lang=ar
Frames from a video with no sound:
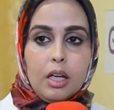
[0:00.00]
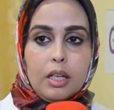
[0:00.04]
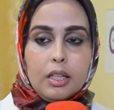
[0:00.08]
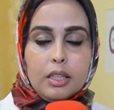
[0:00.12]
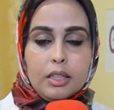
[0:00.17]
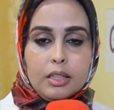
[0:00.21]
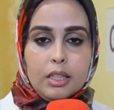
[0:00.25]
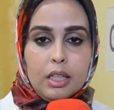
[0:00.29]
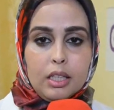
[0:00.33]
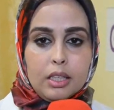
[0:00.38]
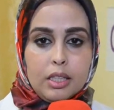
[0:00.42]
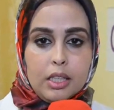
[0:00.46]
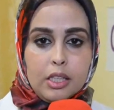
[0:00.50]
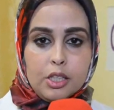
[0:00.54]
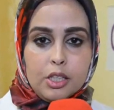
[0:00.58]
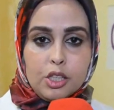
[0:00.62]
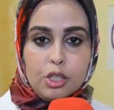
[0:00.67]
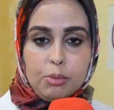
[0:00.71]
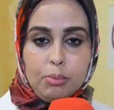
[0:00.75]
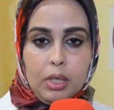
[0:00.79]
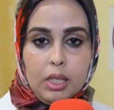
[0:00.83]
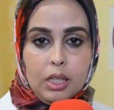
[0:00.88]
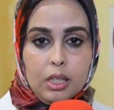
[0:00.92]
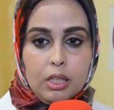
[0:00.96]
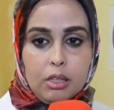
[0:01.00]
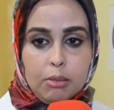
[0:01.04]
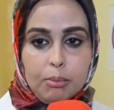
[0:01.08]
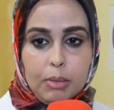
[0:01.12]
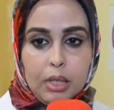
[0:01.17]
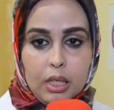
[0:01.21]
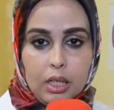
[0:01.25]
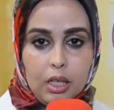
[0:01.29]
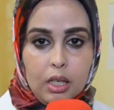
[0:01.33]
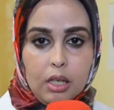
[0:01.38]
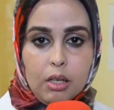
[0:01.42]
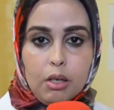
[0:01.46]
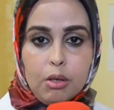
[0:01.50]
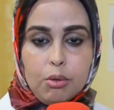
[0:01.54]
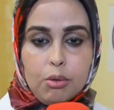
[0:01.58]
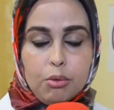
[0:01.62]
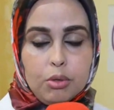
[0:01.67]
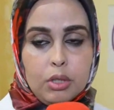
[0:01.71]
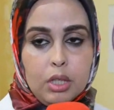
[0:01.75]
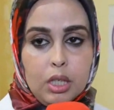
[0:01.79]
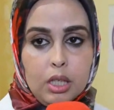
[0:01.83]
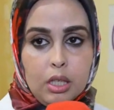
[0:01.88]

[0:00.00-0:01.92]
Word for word: لذلك يجب على المراه او